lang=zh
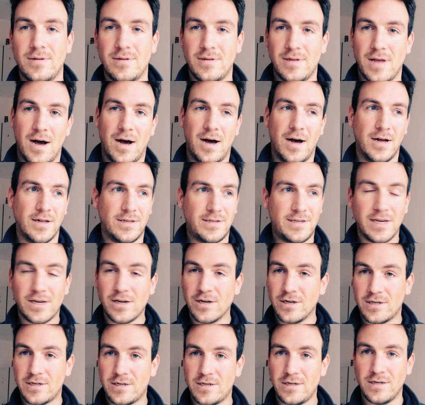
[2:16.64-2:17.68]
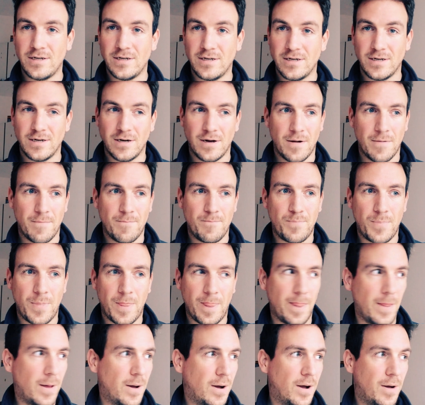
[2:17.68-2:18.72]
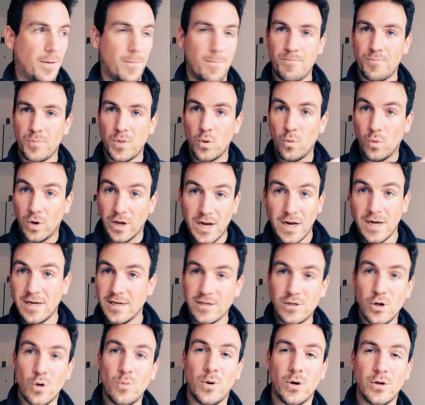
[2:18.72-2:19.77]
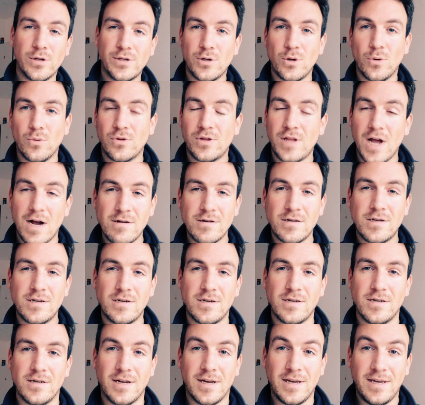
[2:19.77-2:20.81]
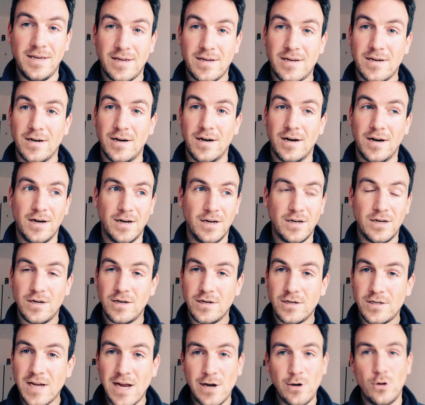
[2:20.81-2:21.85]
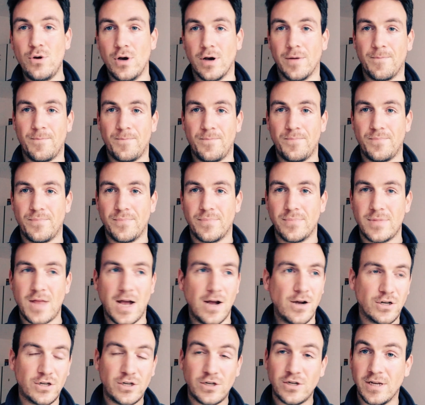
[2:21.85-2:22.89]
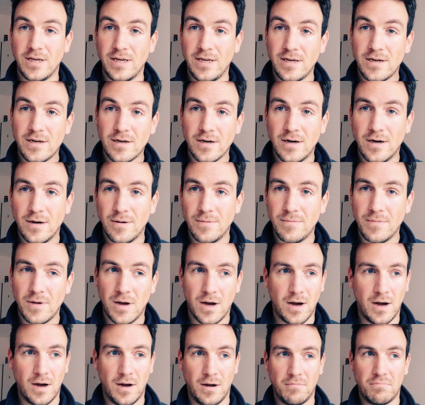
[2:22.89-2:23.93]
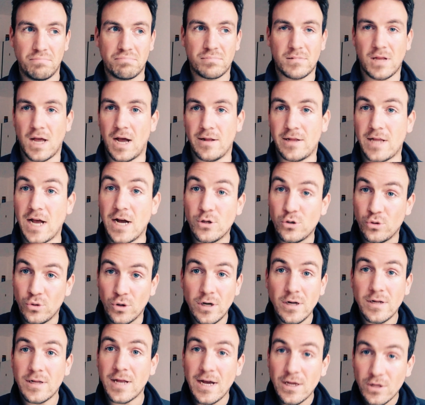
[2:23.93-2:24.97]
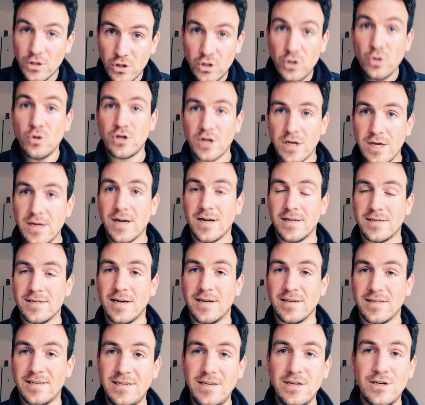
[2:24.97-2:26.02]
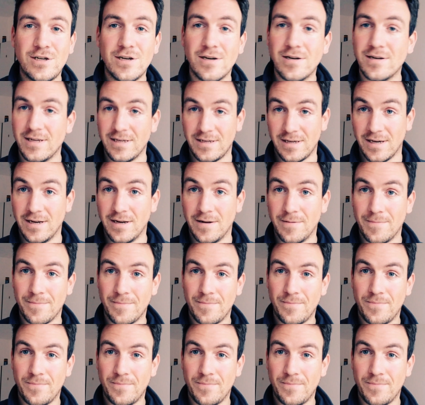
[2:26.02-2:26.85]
呃，这个是呃伟大领袖毛泽东当时的一个战略，当时的一个呃，他他觉得他就是应该这样牺牲那些人，